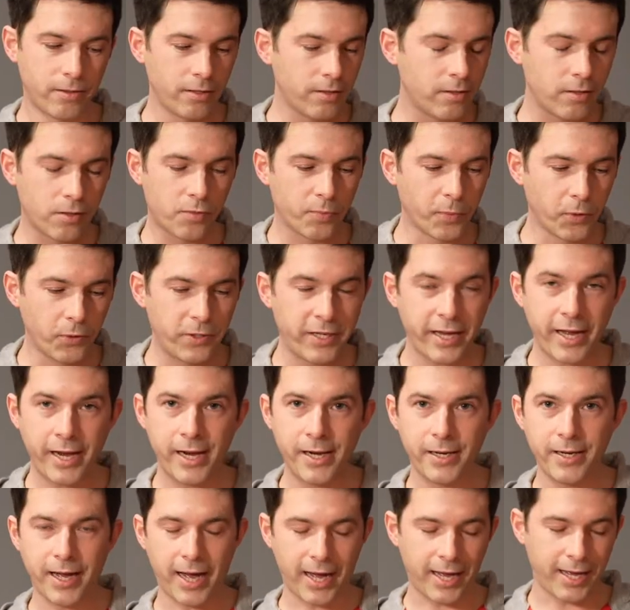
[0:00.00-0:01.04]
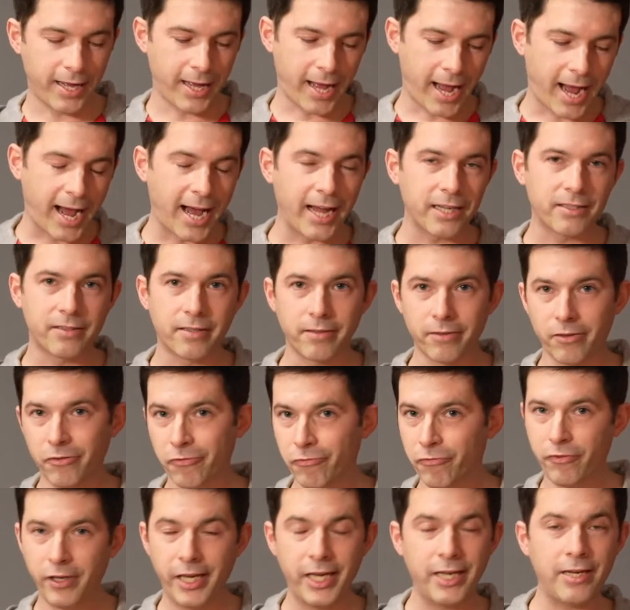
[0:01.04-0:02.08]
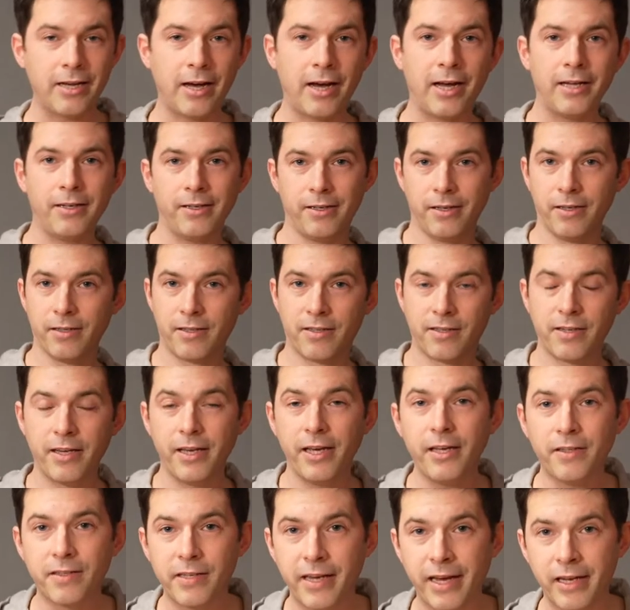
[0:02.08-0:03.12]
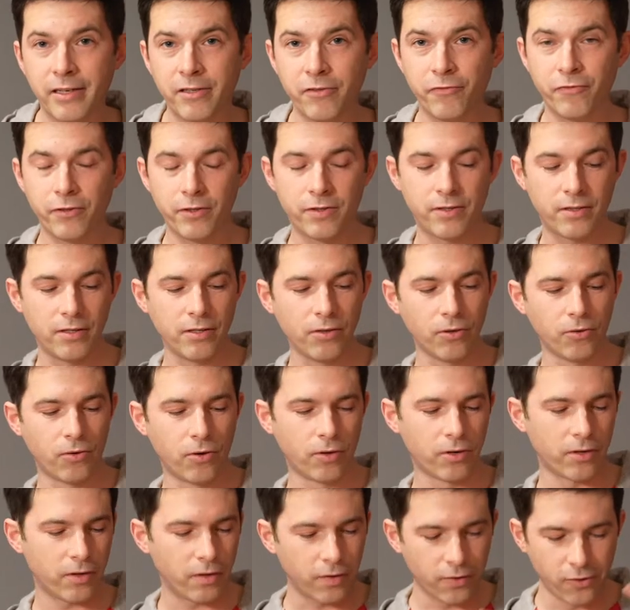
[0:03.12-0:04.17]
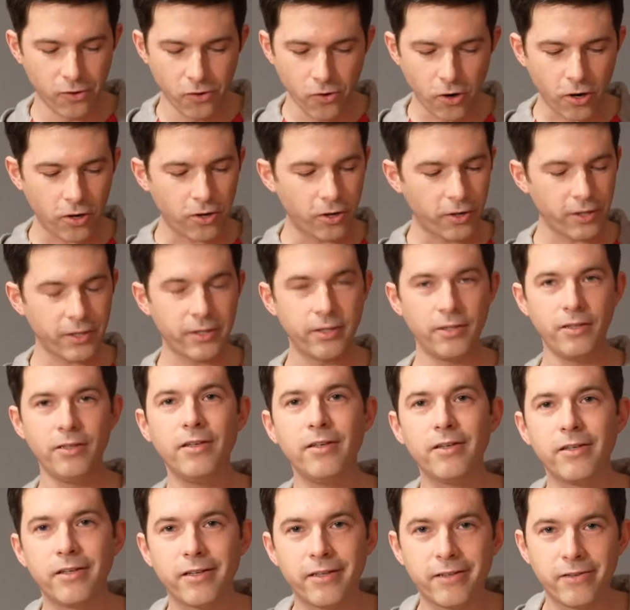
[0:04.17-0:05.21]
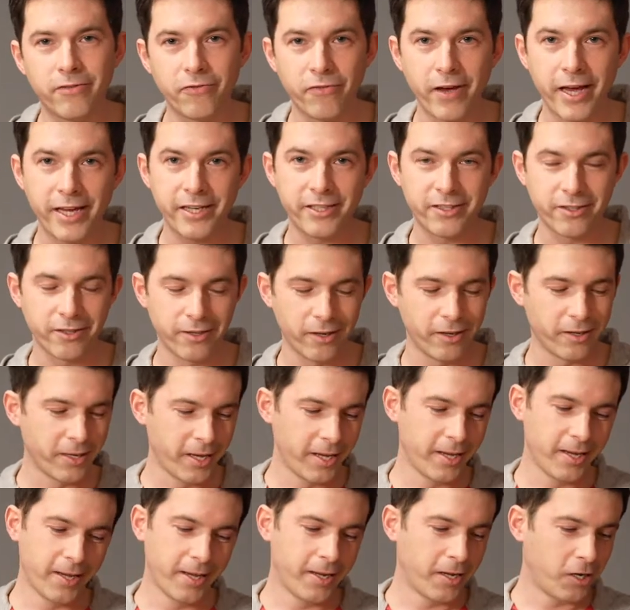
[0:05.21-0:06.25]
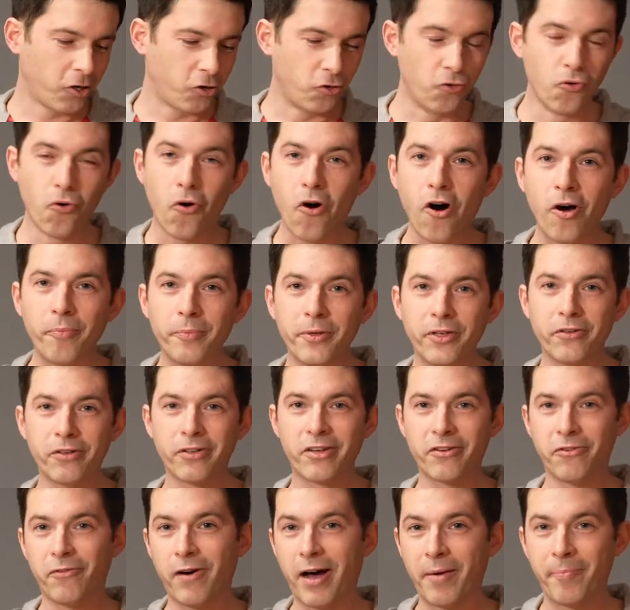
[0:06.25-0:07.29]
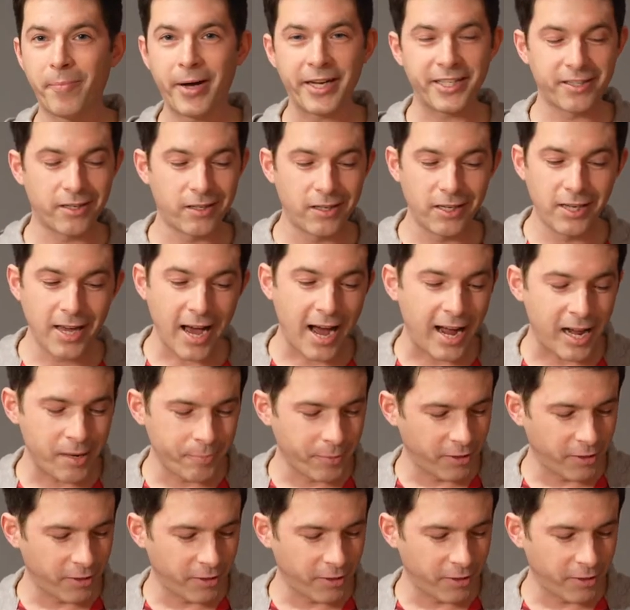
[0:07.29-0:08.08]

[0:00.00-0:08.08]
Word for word: Dieses Modell hat weder eine CE-Zertifizierung noch irgendwelche Normen qua Material.